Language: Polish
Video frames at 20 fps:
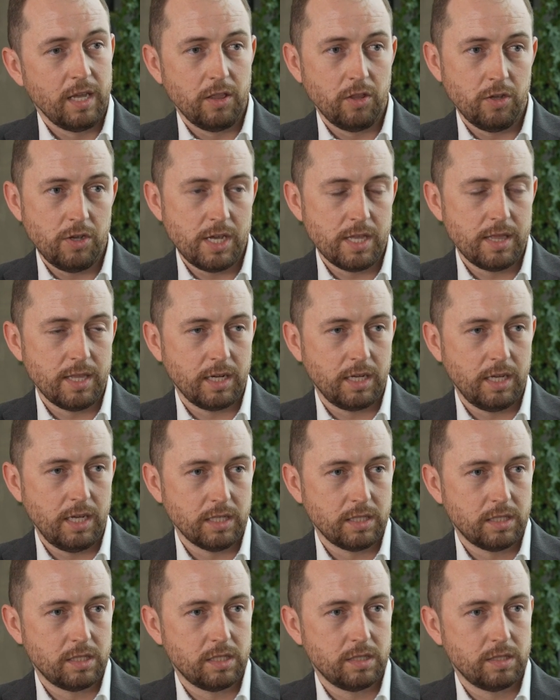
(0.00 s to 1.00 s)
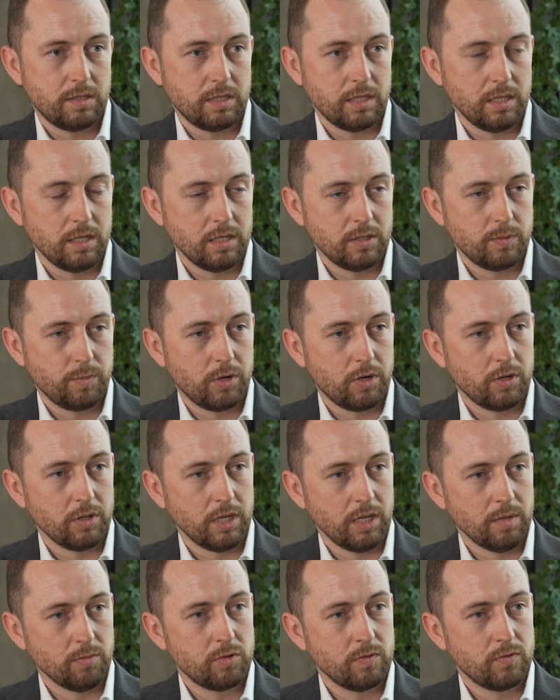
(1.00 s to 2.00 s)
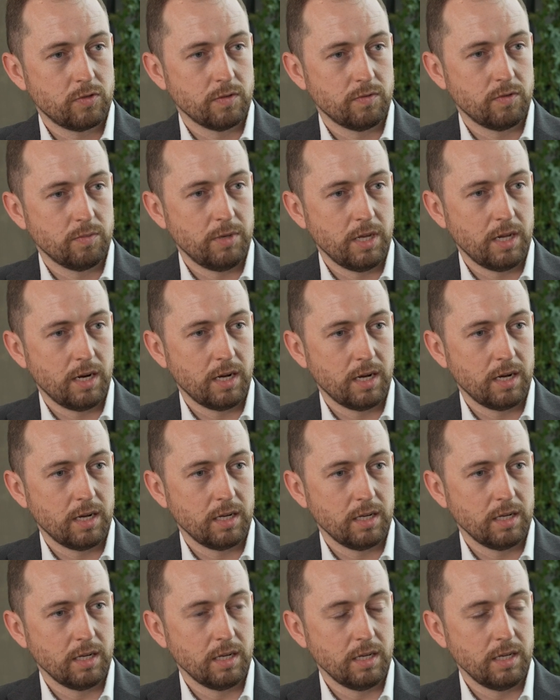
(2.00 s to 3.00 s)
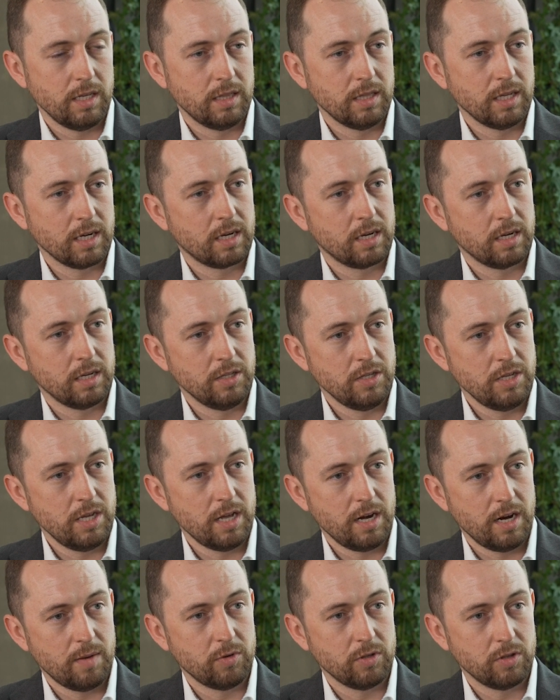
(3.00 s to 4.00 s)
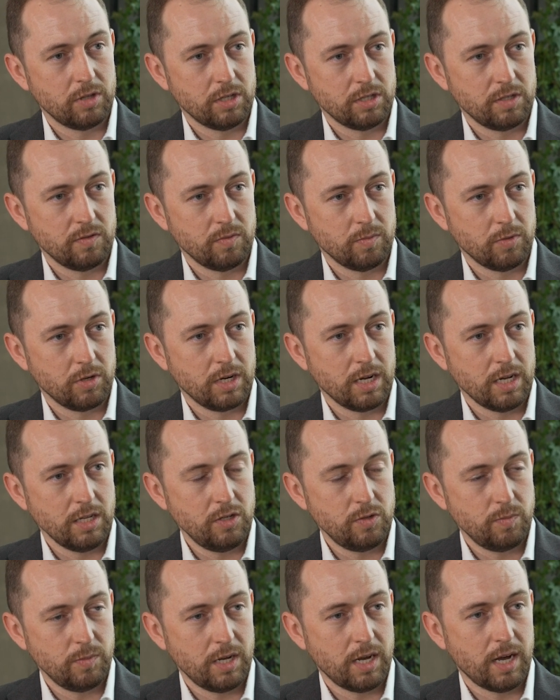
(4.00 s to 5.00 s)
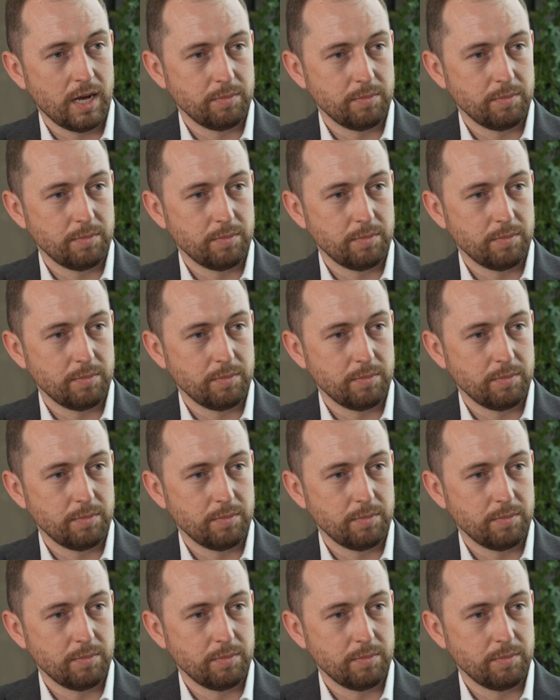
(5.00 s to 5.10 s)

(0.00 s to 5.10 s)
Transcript: No i jednak jest e, sporo najemców, co wybiera jednak nie remont remont na żywym organizmie,